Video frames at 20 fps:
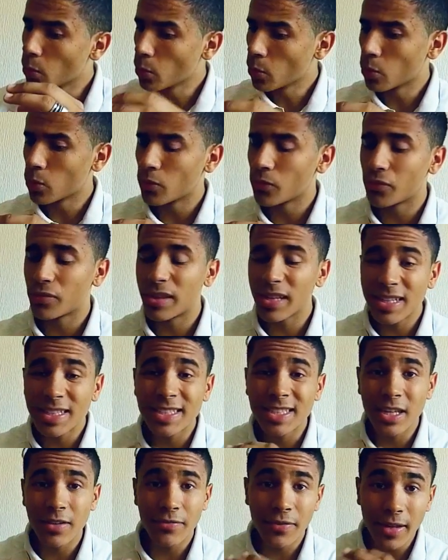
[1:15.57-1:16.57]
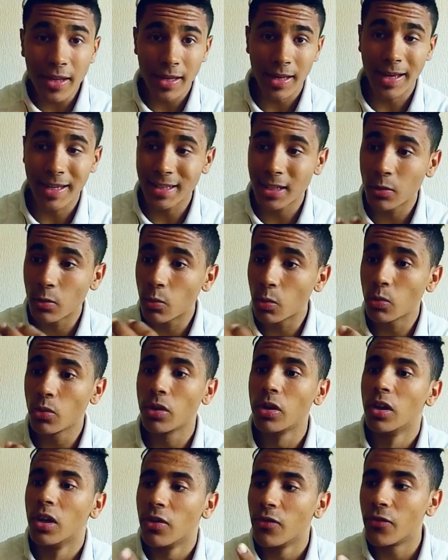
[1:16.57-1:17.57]
وفي داك السيفي غادي
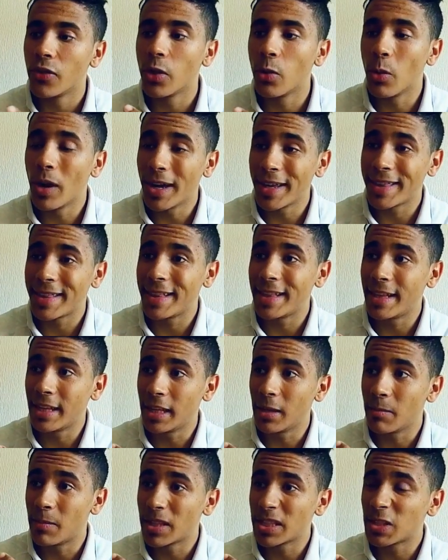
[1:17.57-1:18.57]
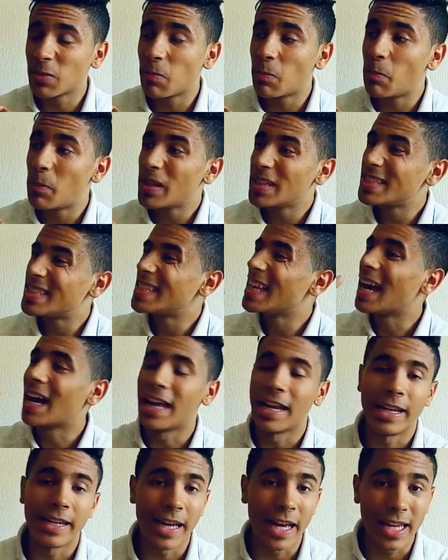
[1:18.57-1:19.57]
يكون فيه واحد اللعيبه
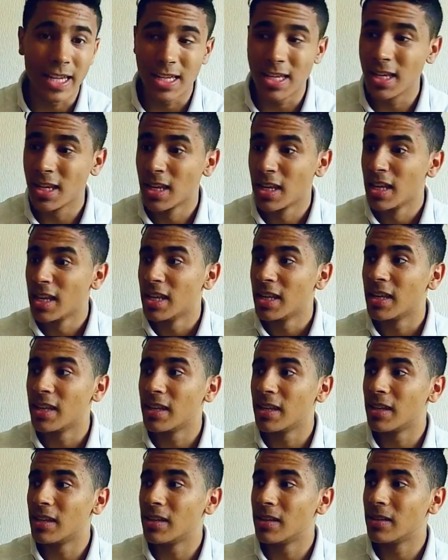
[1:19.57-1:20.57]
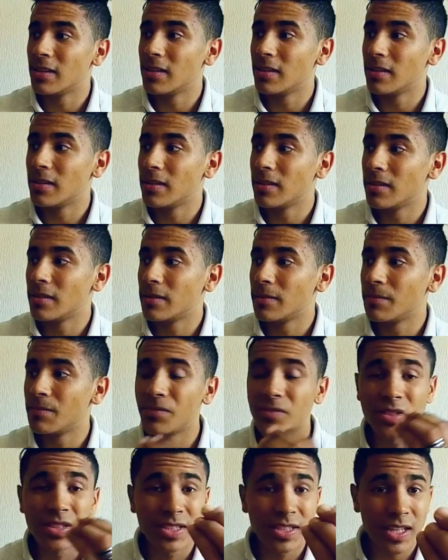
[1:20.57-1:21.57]
سبيسيال يعني آه
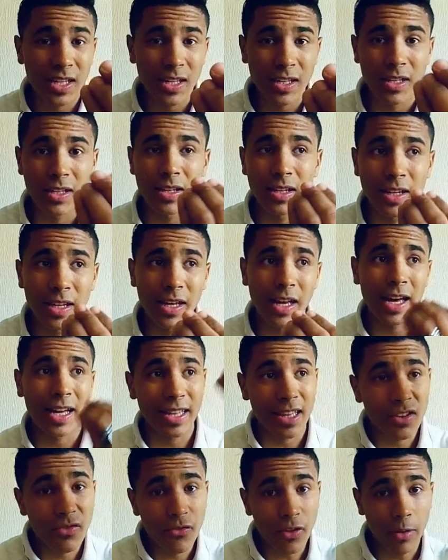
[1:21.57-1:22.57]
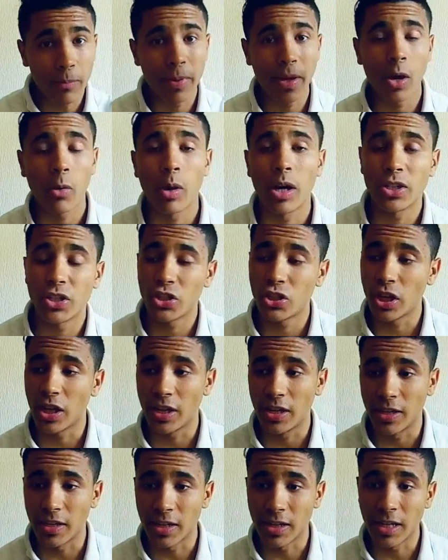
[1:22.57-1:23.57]
انت اللي غتنفع بها واحد
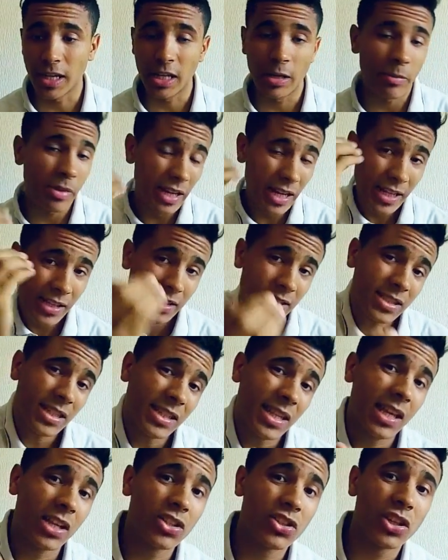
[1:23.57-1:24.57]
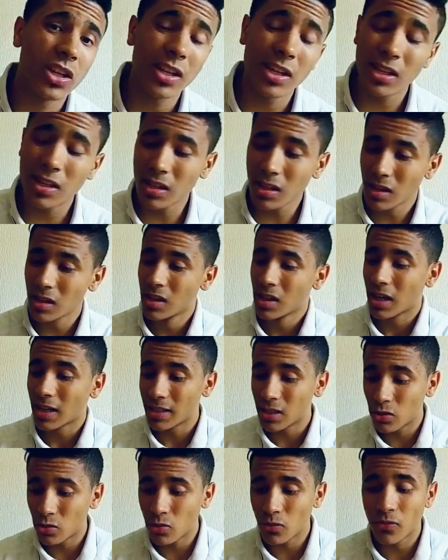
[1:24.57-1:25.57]
الشركه يعني من غادي تعطيها الشركه
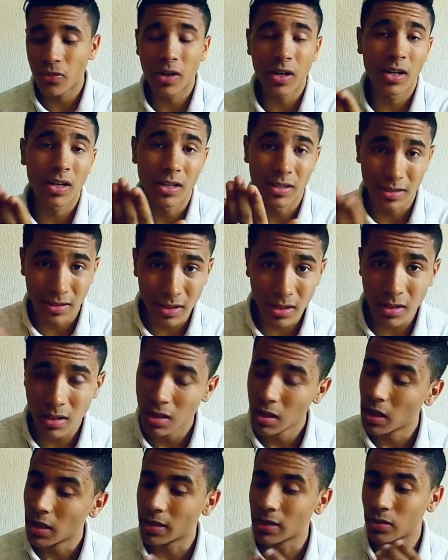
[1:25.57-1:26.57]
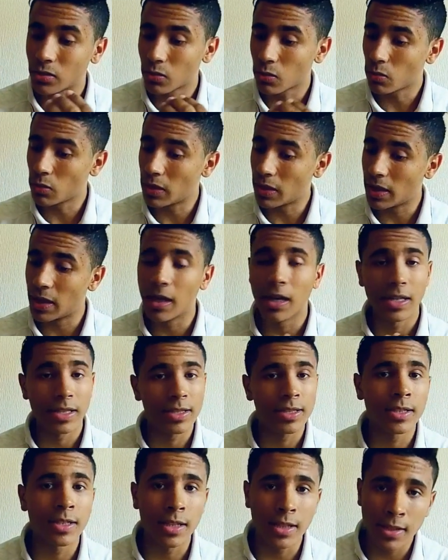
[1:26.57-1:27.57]
غادي تشوفها عندك غادي تقول اه هاد
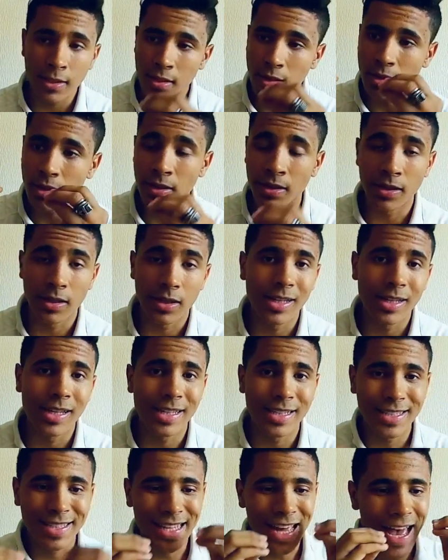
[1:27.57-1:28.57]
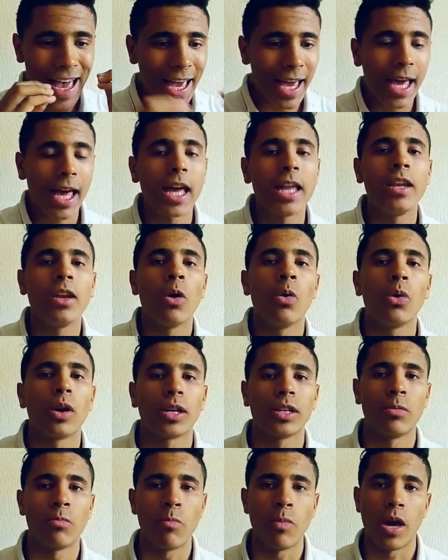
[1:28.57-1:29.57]
السيد يستحق انه
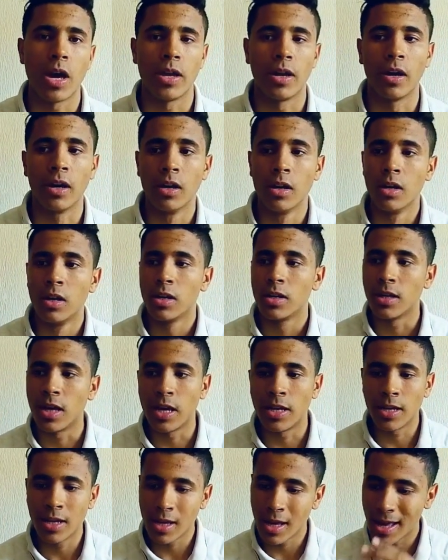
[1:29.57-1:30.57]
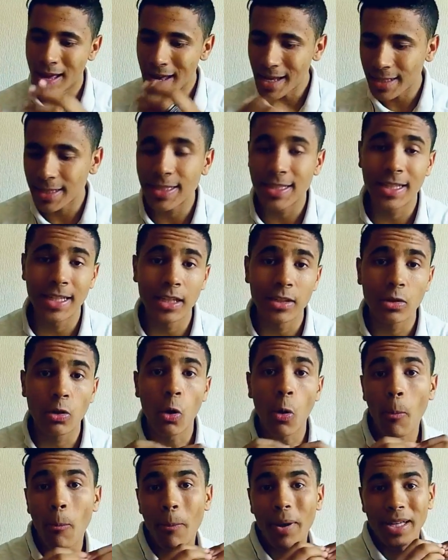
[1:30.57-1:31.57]
يخدم معنا يعني هاد السيد
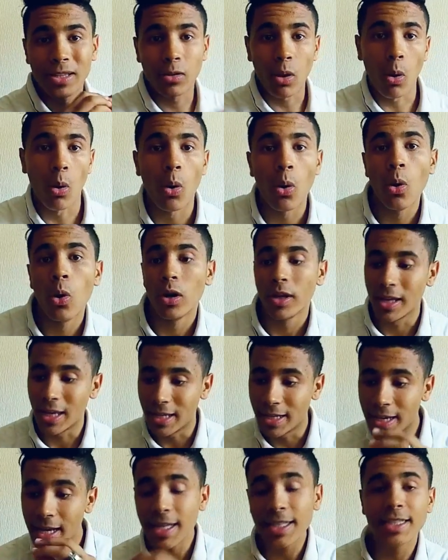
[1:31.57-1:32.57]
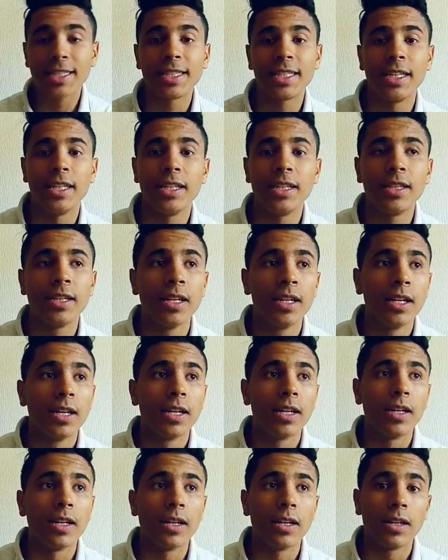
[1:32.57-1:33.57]
كومبيتون يعني هاد السيد
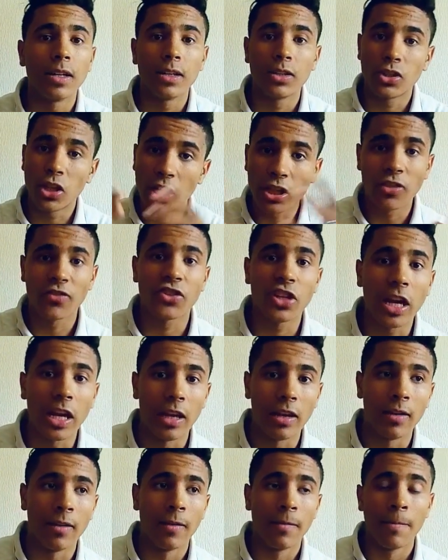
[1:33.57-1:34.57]
آه شي حاجه في شكل